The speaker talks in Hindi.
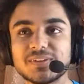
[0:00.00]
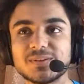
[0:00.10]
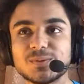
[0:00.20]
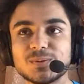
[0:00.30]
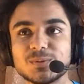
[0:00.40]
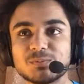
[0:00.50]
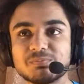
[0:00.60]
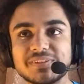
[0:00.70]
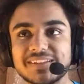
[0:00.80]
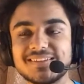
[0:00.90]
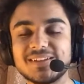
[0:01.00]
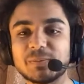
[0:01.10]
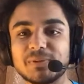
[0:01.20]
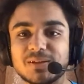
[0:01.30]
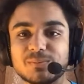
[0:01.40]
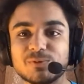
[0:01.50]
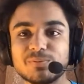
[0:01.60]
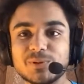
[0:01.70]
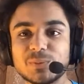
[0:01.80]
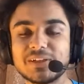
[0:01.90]
तो इसलिए फिर हम उस
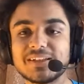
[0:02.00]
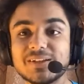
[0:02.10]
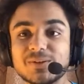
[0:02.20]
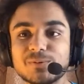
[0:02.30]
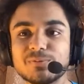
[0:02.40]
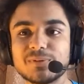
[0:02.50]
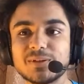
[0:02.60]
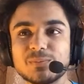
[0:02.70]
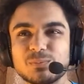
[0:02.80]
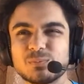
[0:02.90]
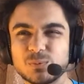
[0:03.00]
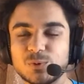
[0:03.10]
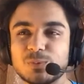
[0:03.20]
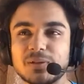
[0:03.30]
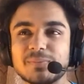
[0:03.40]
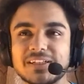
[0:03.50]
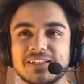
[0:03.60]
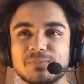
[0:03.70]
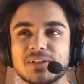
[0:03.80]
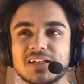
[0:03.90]
पर डोमिनेट किया उसमें और भी हमारी
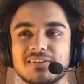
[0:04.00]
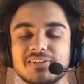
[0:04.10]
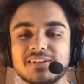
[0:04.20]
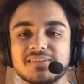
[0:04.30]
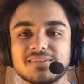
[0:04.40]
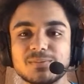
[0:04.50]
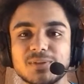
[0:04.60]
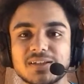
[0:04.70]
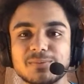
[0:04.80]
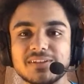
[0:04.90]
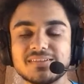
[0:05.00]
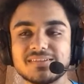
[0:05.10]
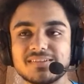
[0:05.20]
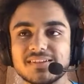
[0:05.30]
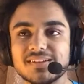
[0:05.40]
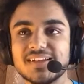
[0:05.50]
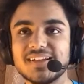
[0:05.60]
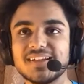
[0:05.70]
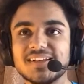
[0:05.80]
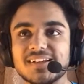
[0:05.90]
टीम के काफ़ी रीज़न से बाकी भी रीज़न से
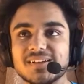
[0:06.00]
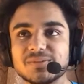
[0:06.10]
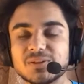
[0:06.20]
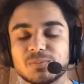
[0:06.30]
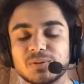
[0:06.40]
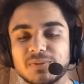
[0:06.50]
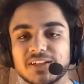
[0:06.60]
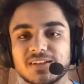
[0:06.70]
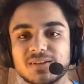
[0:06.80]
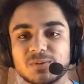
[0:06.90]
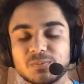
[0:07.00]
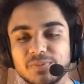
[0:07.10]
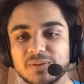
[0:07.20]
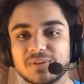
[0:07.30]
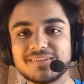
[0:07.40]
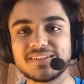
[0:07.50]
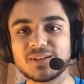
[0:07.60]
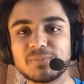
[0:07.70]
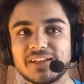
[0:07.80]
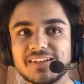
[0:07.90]
जब हमारा पीएमएनसी की
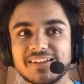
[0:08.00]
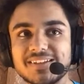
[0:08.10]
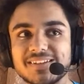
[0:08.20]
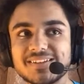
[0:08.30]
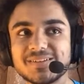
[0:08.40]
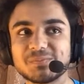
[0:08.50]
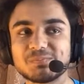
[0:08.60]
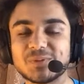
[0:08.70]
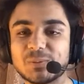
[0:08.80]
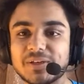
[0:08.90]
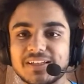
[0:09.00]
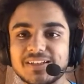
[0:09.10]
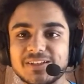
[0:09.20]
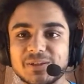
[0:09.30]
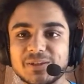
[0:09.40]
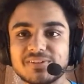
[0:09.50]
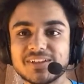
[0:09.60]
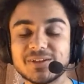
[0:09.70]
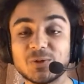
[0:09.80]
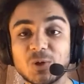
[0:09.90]
बारी आई हमारी टीम्स
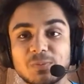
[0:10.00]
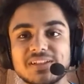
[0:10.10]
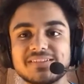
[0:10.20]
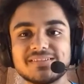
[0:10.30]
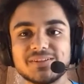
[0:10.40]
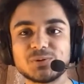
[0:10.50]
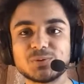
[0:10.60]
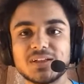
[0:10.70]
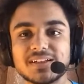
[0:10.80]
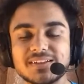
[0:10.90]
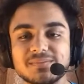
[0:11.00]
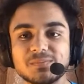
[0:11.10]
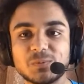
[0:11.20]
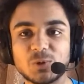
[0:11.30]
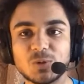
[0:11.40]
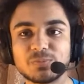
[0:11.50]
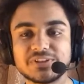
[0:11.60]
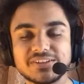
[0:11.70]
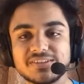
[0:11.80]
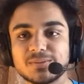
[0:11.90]
के ड्रॉप क्लैश के इशू आ गए ड्रॉप
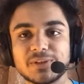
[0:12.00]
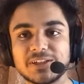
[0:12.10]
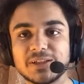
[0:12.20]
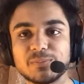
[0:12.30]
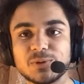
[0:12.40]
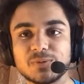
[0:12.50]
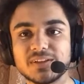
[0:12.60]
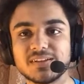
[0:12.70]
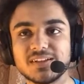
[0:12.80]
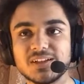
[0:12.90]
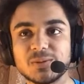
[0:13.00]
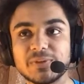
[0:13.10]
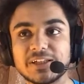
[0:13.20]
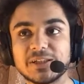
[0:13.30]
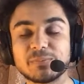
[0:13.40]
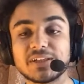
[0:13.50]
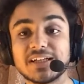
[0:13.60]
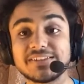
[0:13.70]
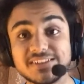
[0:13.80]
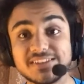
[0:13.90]
चेंजेस हमारी टीम में हुए हमारी टीम के आई
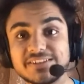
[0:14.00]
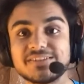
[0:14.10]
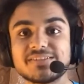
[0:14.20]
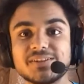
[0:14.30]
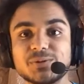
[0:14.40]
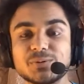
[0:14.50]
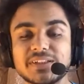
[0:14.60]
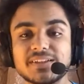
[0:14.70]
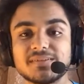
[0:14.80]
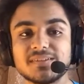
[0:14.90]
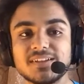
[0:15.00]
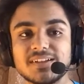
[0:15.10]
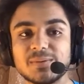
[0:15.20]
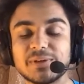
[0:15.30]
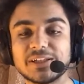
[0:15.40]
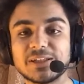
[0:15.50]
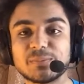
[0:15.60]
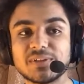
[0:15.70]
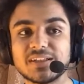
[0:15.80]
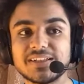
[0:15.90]
चेंजेस के इशू आए हैं हमारी
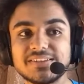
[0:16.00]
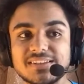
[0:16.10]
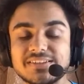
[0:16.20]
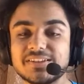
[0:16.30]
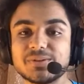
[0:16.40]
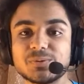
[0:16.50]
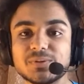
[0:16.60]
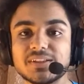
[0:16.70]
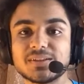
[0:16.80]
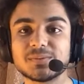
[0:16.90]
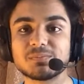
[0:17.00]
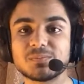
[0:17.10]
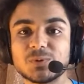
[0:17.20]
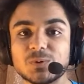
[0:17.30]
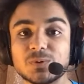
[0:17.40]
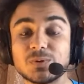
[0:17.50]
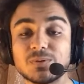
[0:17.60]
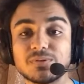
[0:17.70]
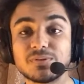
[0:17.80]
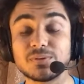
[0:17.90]
टीम में आई चेंज हुए हैं
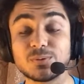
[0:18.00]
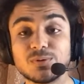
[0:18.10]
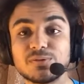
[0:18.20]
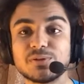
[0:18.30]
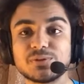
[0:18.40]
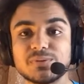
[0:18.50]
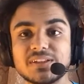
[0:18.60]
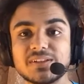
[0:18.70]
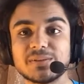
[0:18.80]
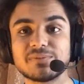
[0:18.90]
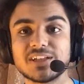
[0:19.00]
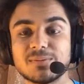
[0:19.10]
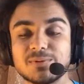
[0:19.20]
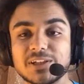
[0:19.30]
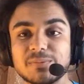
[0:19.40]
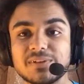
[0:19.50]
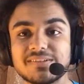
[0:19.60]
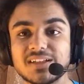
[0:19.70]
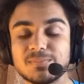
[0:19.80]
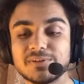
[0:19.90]
और रोल स्विच हुए टीम्स के आप टीम
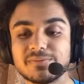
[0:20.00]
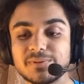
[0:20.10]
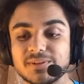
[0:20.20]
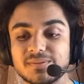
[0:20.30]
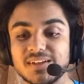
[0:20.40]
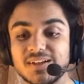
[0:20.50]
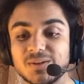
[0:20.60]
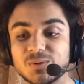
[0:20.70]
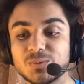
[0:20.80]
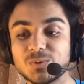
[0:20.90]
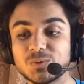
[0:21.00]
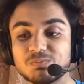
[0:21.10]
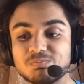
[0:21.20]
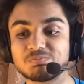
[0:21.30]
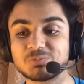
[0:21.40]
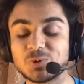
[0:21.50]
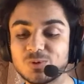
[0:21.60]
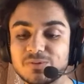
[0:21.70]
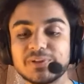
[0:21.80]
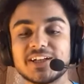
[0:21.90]
के आपस में तो वो
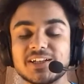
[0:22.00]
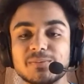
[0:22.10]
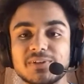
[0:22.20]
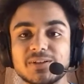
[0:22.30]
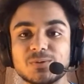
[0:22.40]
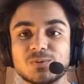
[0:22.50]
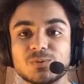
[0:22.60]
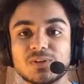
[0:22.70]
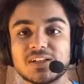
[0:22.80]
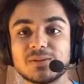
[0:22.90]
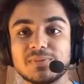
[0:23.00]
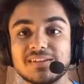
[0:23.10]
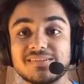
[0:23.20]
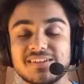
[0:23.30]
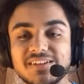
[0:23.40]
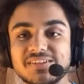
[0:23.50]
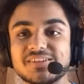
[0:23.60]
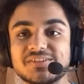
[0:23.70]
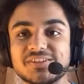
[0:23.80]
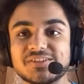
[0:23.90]
रोज़ बिठाने में रोज़ को करने में स्ट्रेटजी
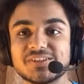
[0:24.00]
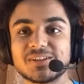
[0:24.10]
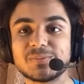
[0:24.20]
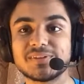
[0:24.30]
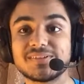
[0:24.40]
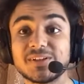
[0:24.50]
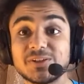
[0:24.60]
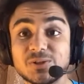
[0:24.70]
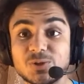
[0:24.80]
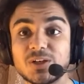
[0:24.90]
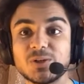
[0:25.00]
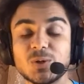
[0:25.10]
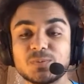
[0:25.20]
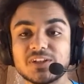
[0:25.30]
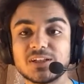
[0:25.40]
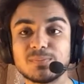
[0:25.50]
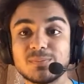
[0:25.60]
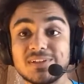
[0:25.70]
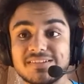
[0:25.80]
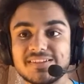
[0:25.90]
चेंज करने में स्ट्रेटजी अडॉप्ट करने में
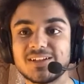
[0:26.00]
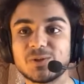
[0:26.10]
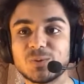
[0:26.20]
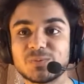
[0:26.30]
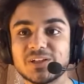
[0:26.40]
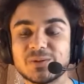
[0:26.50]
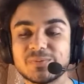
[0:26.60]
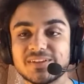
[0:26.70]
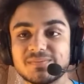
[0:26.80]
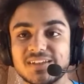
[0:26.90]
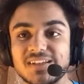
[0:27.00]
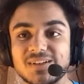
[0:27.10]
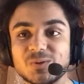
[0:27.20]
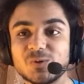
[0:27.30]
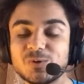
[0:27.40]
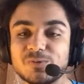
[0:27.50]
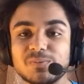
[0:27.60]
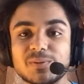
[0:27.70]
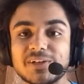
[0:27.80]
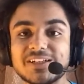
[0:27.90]
प्ले स्टाइल अडॉप्ट करने में
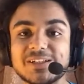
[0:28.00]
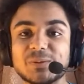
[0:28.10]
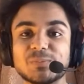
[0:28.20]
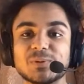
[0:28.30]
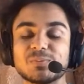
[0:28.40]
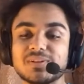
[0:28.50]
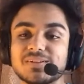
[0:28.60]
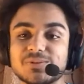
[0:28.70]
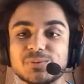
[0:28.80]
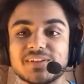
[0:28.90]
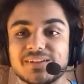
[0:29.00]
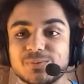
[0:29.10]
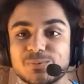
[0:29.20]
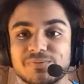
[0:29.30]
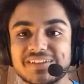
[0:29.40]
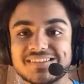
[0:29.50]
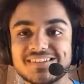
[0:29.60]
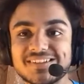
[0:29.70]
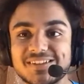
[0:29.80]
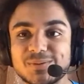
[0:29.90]
उसमें हमारी टीम में फिर इश्यूज आए फेस
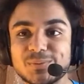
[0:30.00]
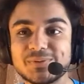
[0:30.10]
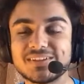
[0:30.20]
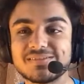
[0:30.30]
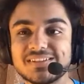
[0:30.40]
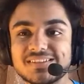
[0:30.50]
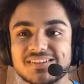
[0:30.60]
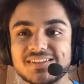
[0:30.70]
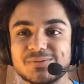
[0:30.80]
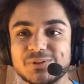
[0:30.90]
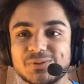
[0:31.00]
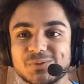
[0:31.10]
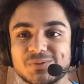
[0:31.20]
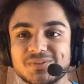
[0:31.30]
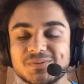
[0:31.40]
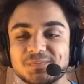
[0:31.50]
कर रहे हैं हम अभी तक फेस कर रहे हैं वो इश्यूज़